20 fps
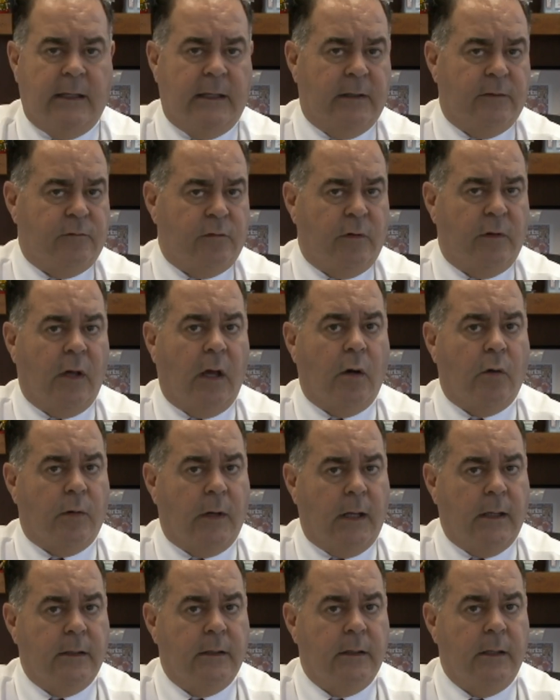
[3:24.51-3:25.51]
que estoy
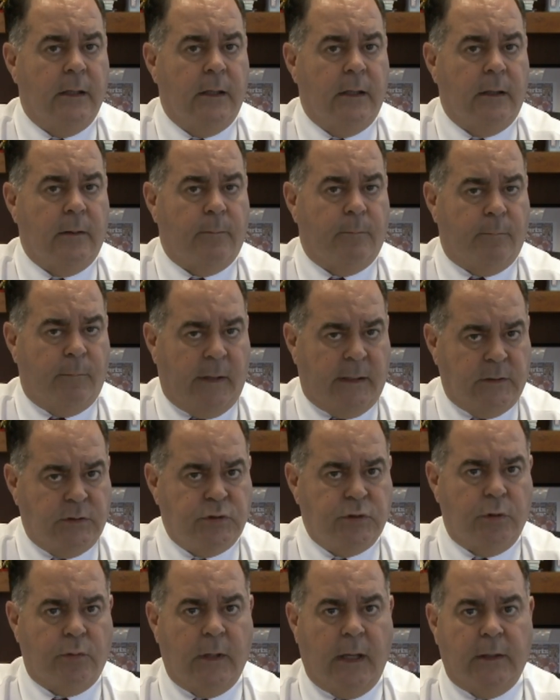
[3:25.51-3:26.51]
ahora
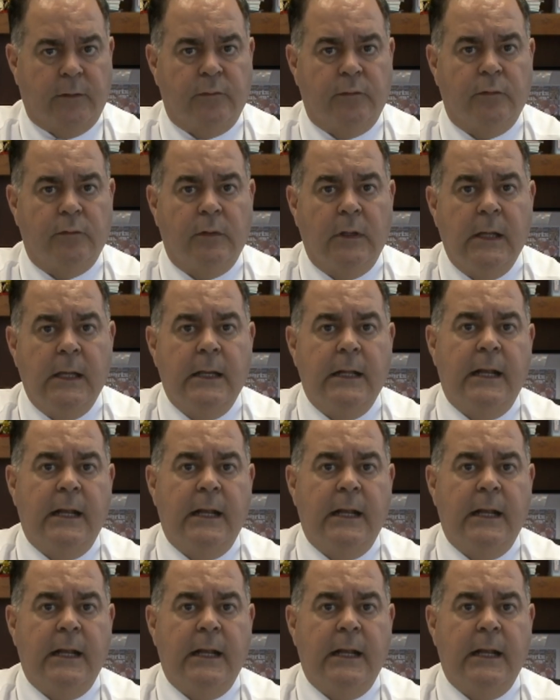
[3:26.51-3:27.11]
mencionando,